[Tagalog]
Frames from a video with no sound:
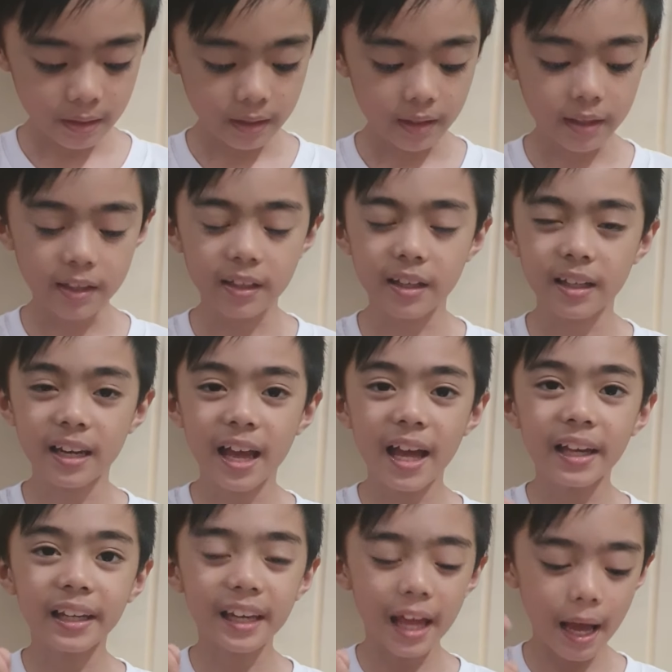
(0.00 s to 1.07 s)
Iilan
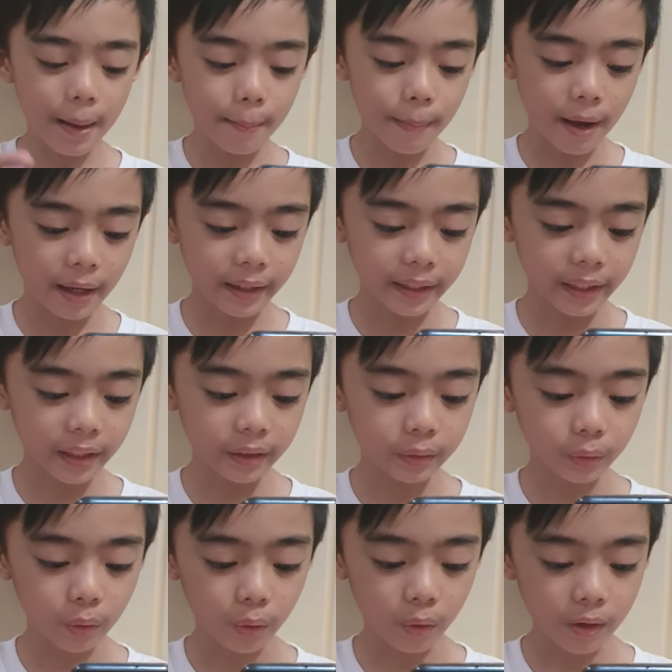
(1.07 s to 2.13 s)
lamang
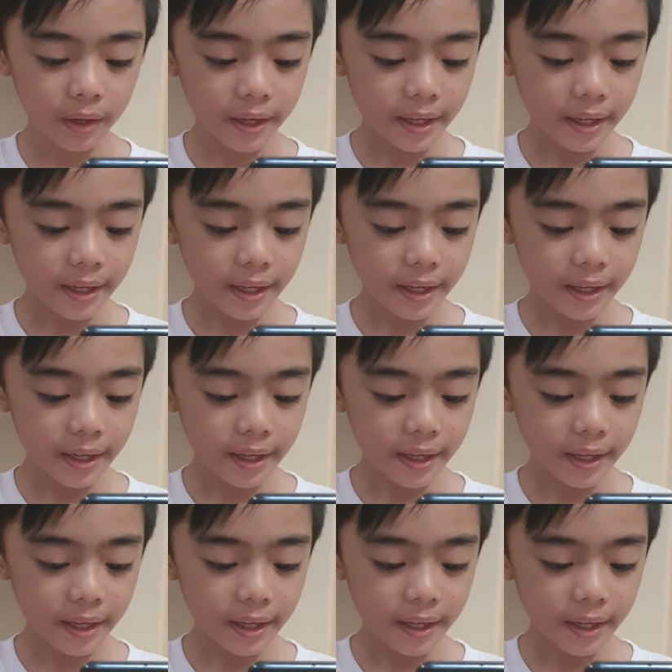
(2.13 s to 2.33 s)
ito